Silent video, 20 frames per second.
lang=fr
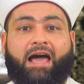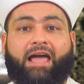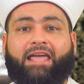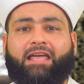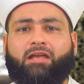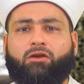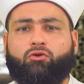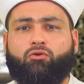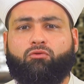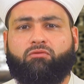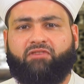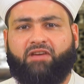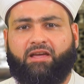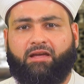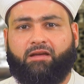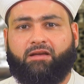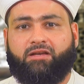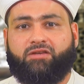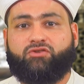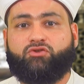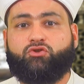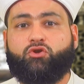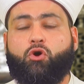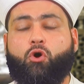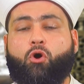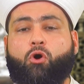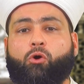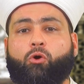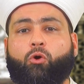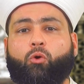a innové ce
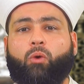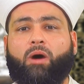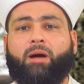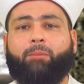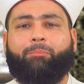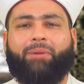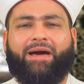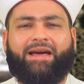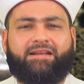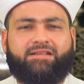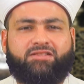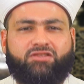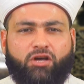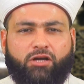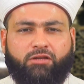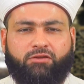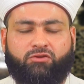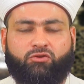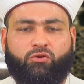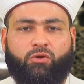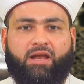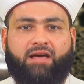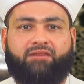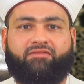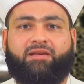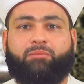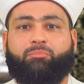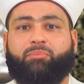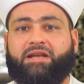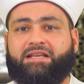en quoi personne ne
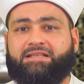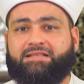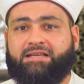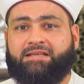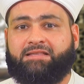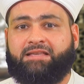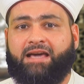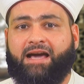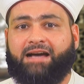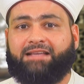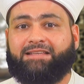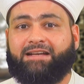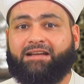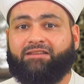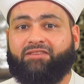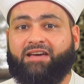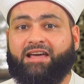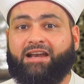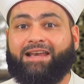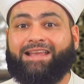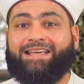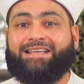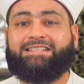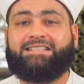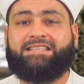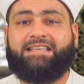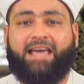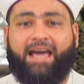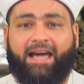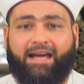l'avait précédé à travers les
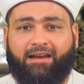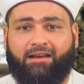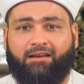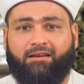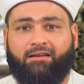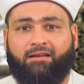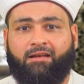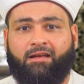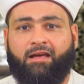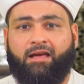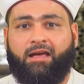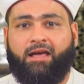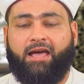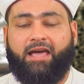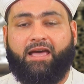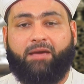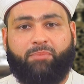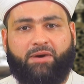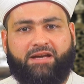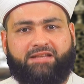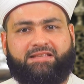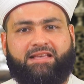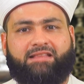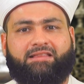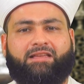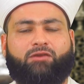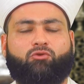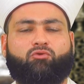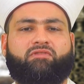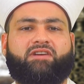siècles. Et par
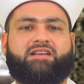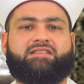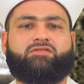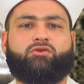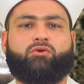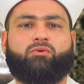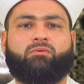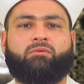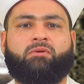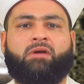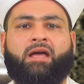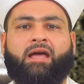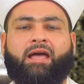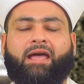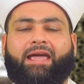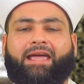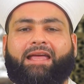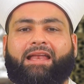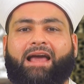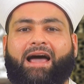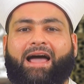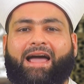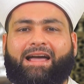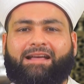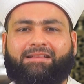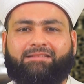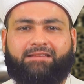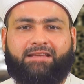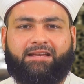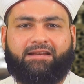cette innovation, il a
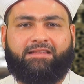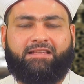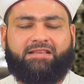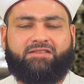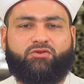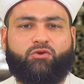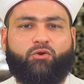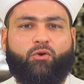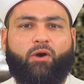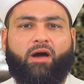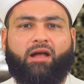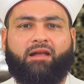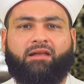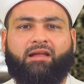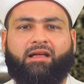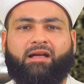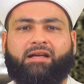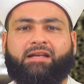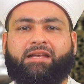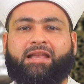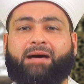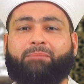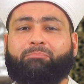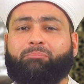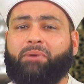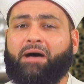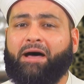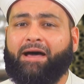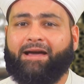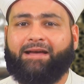interdit ce que Allah n'a
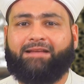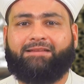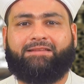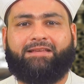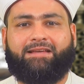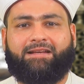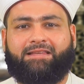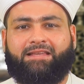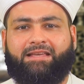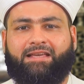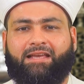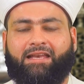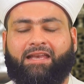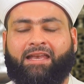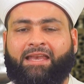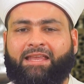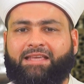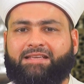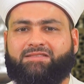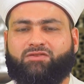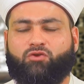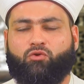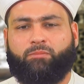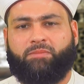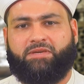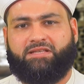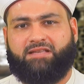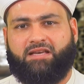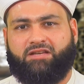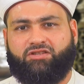pas interdit, ni son
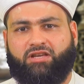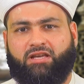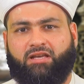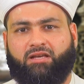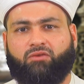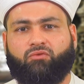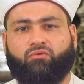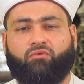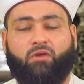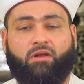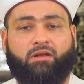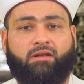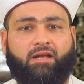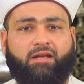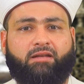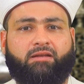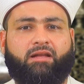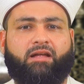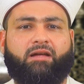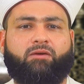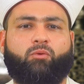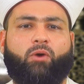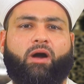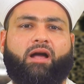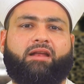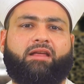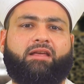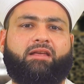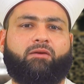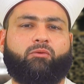messager, sallallahu
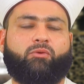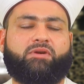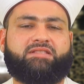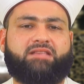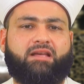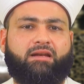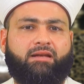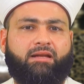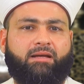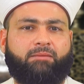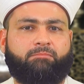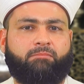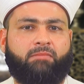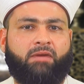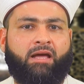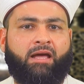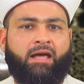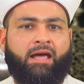alayhi wa sallam.